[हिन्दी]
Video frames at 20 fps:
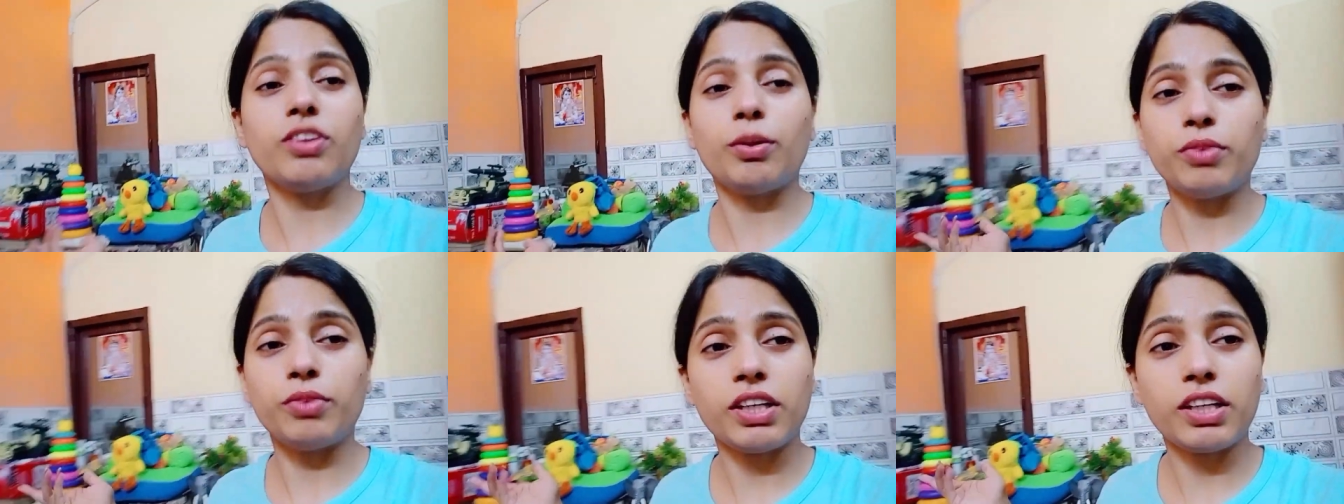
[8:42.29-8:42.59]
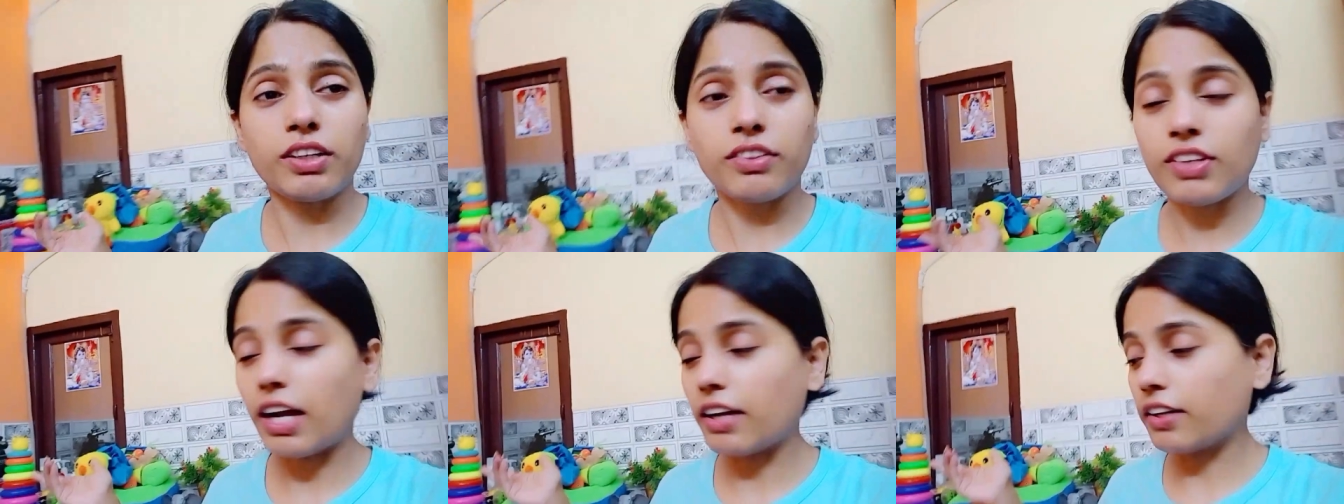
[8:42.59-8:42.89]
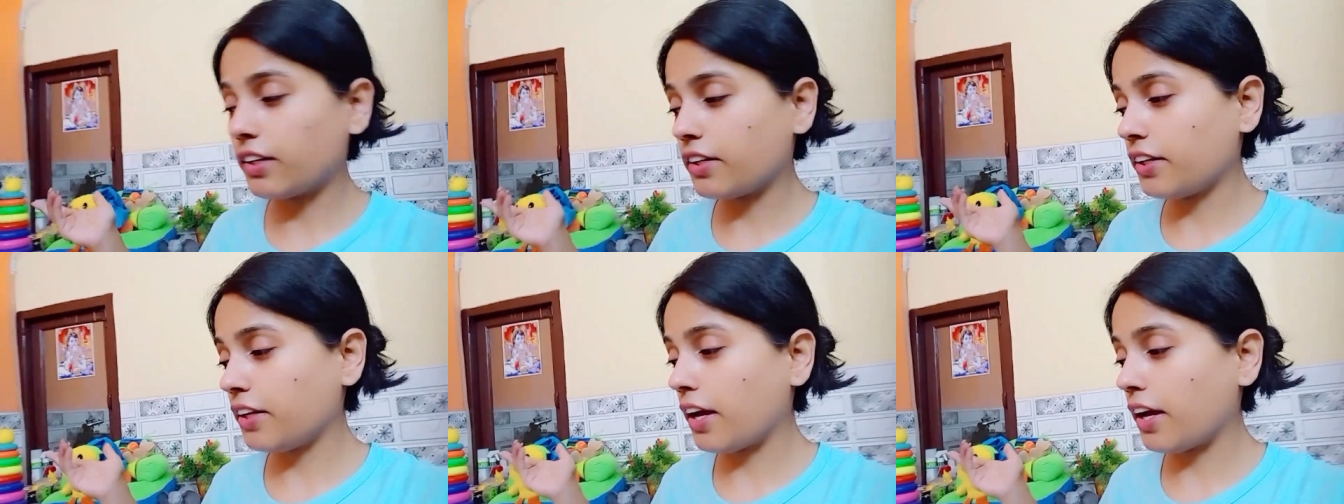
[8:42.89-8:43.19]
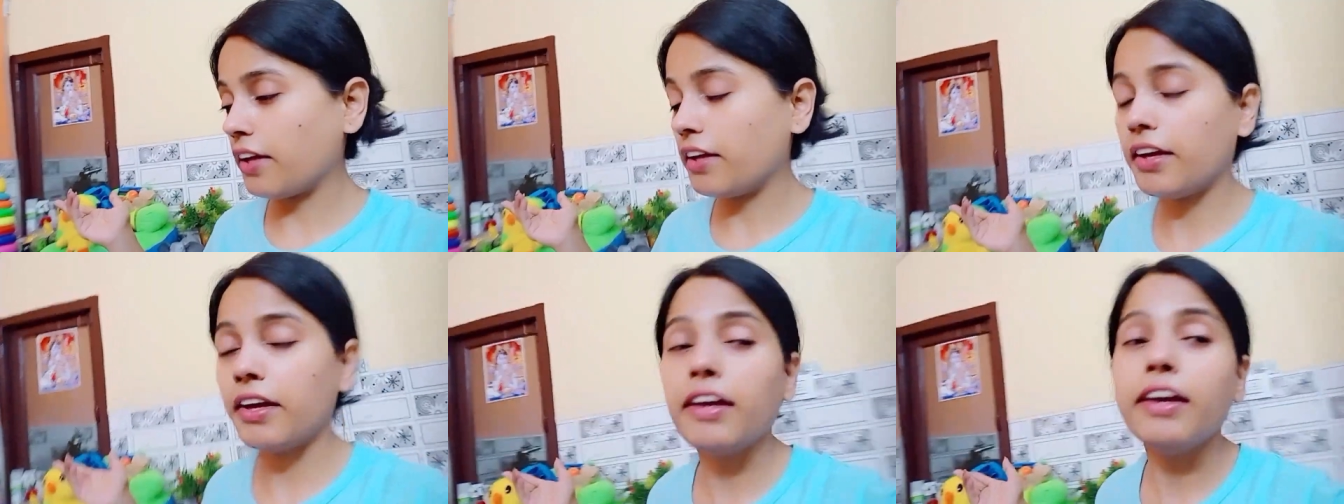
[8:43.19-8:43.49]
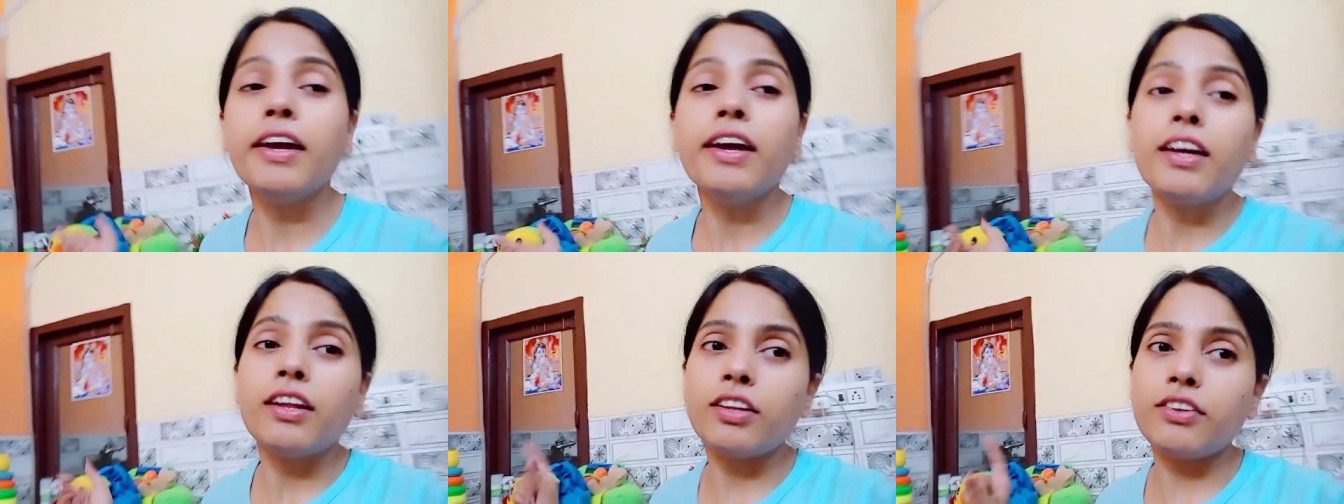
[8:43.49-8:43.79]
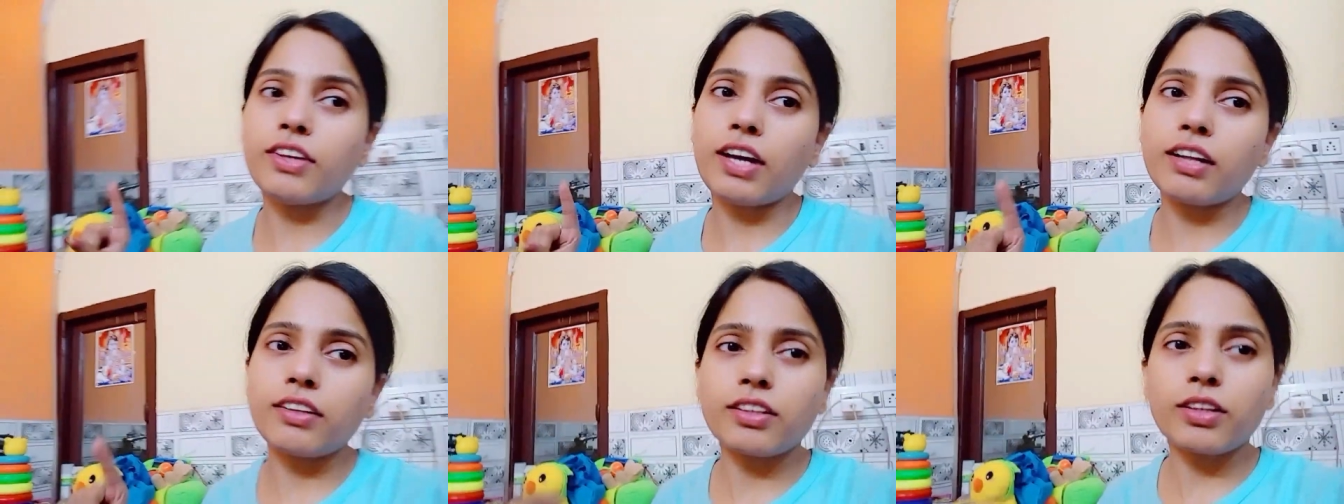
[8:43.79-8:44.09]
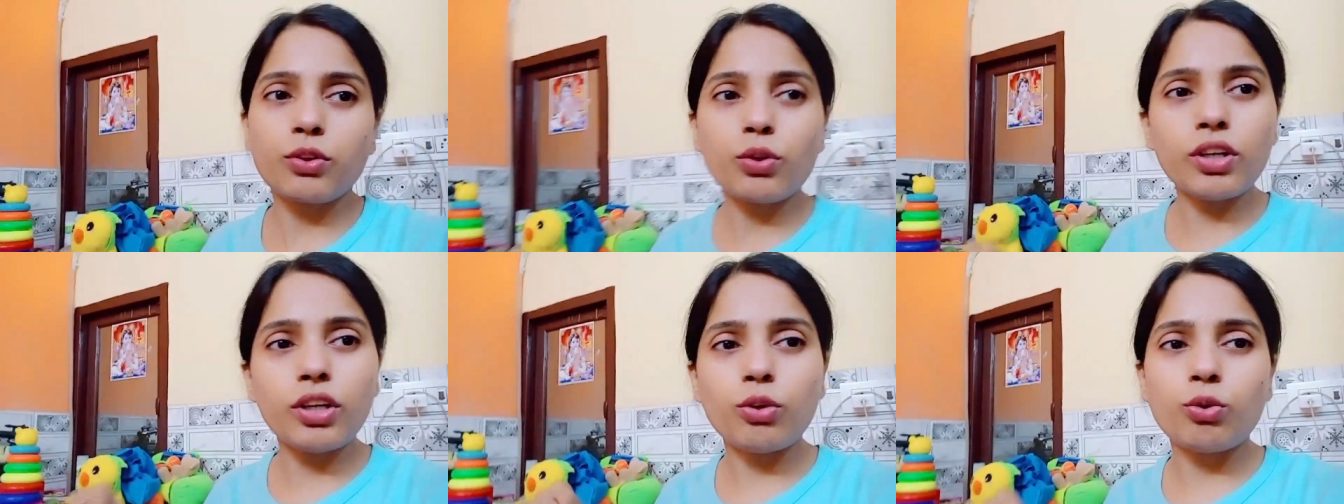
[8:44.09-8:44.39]
सब जगह जा करके आया है नहीं
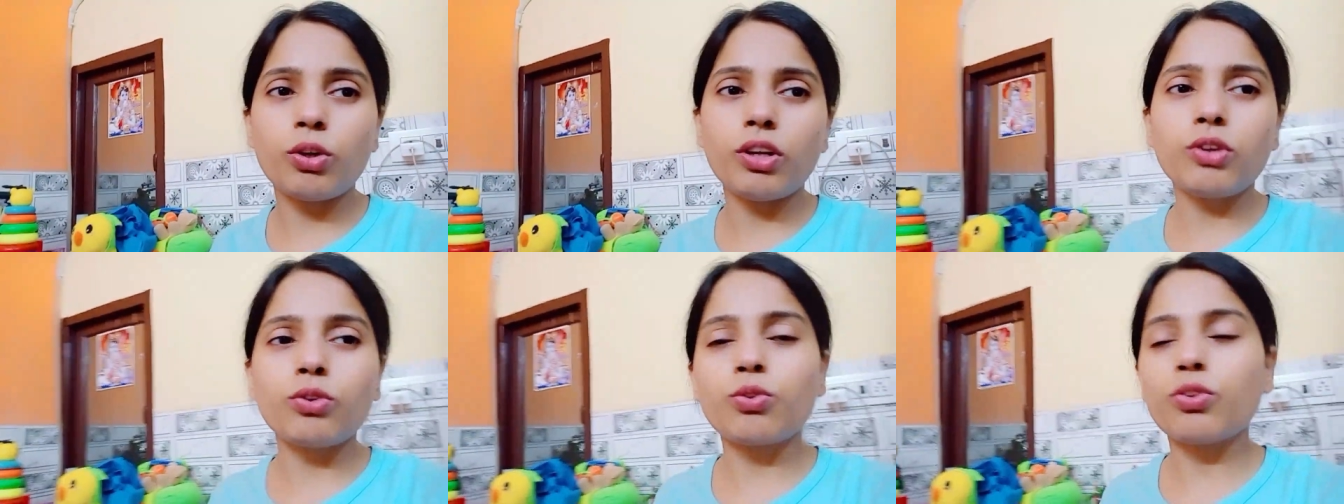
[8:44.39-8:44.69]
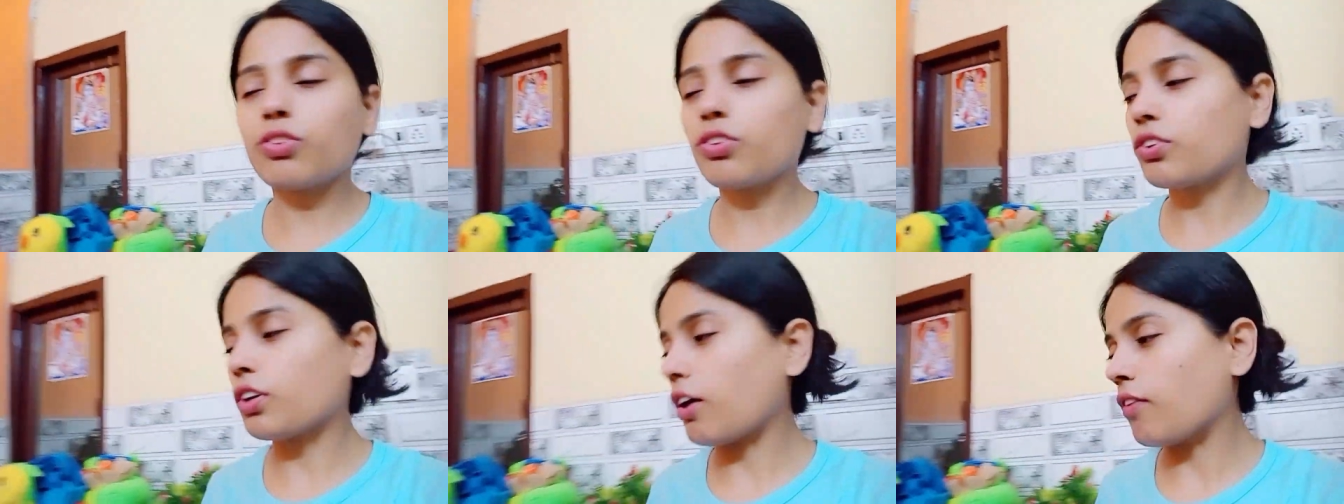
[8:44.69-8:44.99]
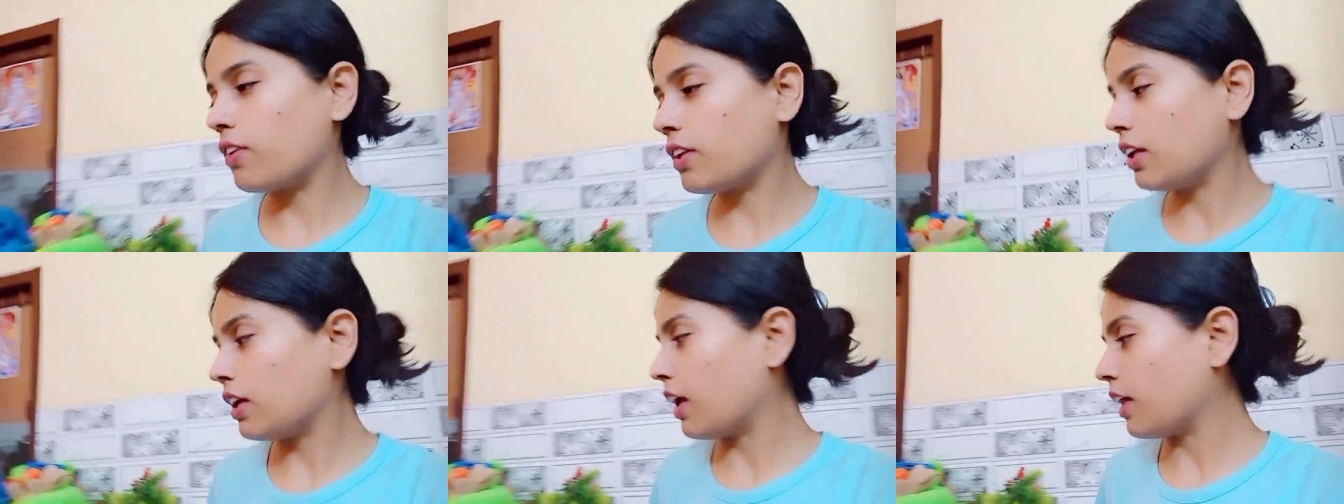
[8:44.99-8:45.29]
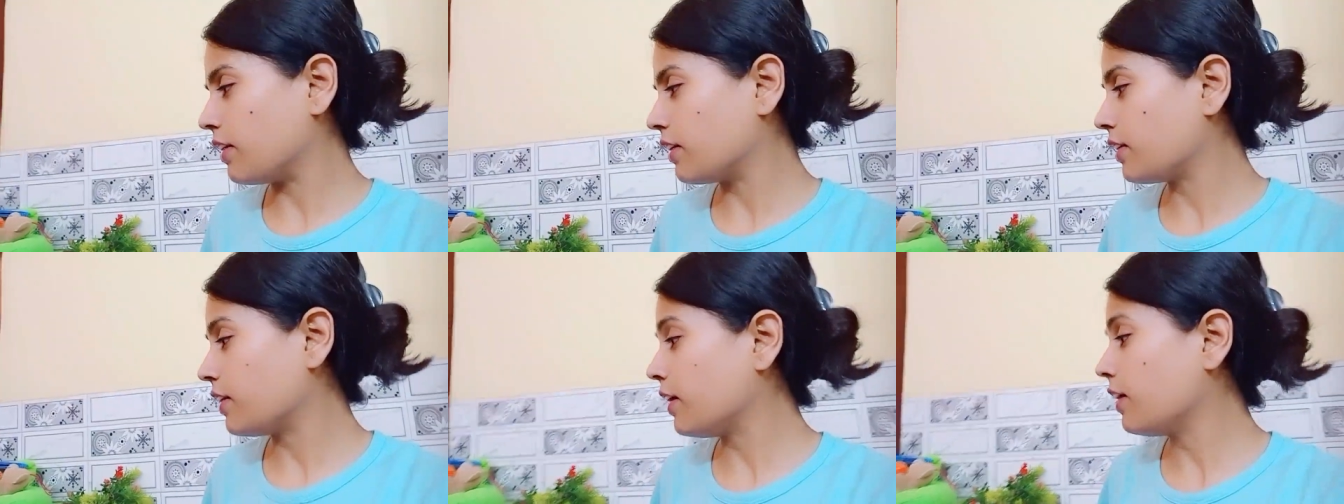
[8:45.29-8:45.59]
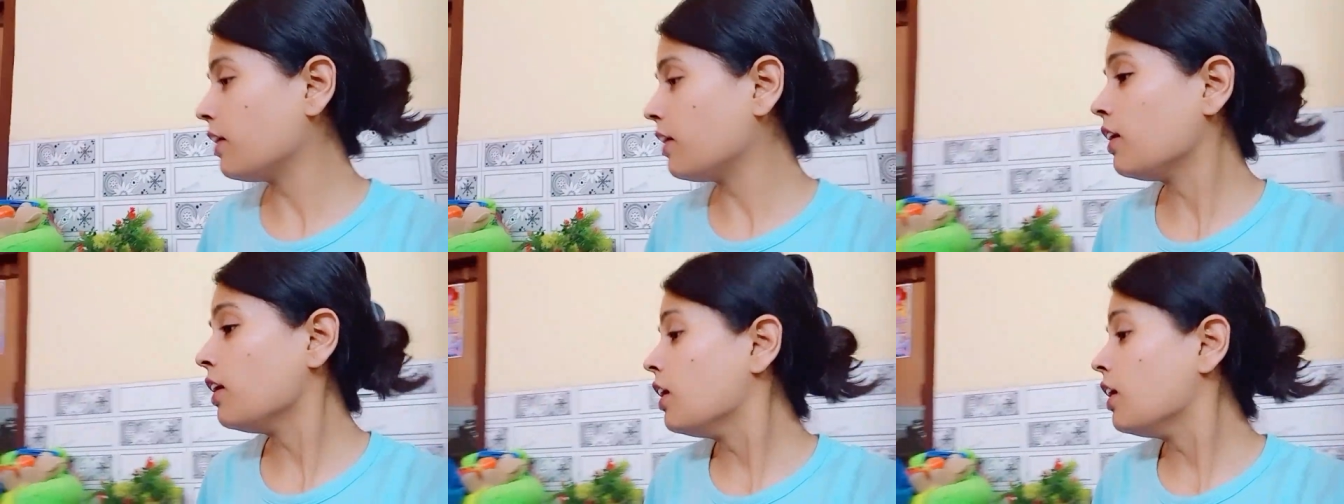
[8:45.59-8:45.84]
ज़्यादातर तो हीरोइन को शावर दिला देते हैं